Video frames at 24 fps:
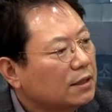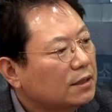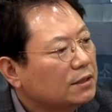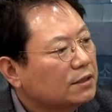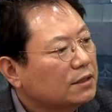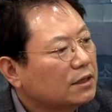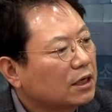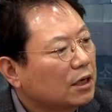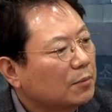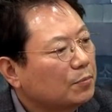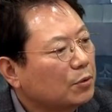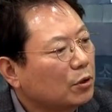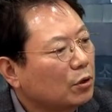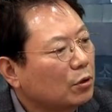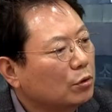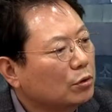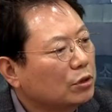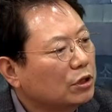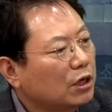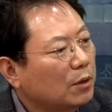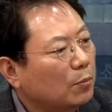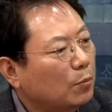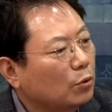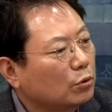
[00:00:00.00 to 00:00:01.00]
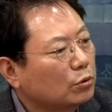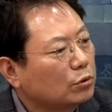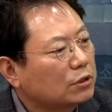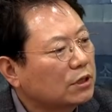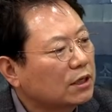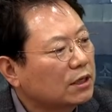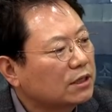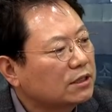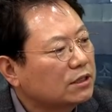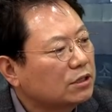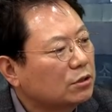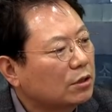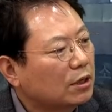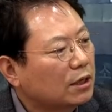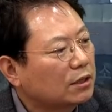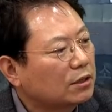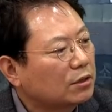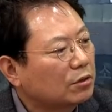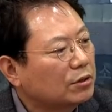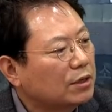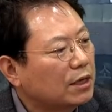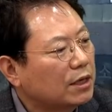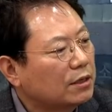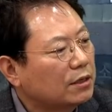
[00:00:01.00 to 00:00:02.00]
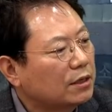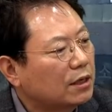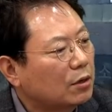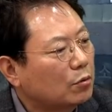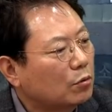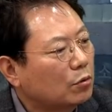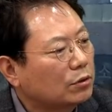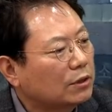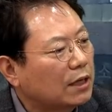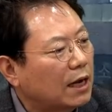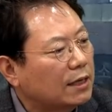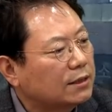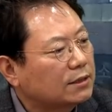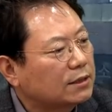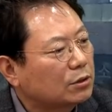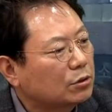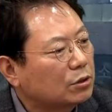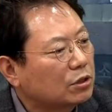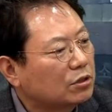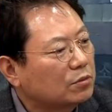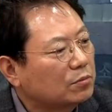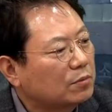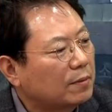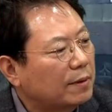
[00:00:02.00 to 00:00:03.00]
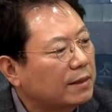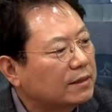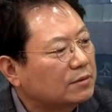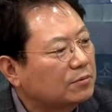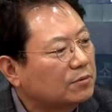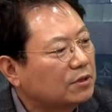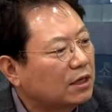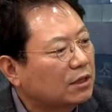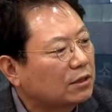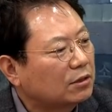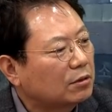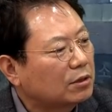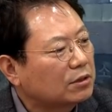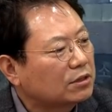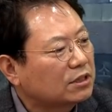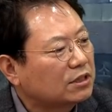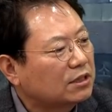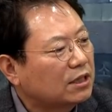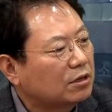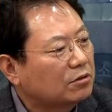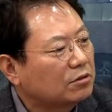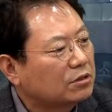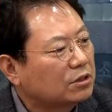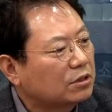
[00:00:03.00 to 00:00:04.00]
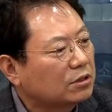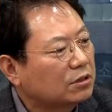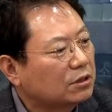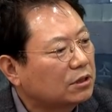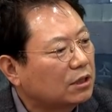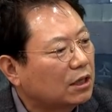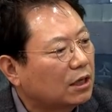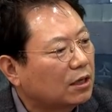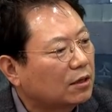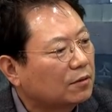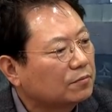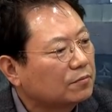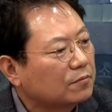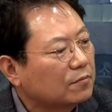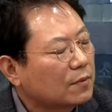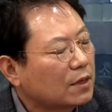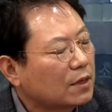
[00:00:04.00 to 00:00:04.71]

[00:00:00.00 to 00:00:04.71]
제가 변론길에 보조창을 신청하겠다고 얘기를 하고 날짜 정해주면 말씀드리겠다고 해서 기다리고 있었는데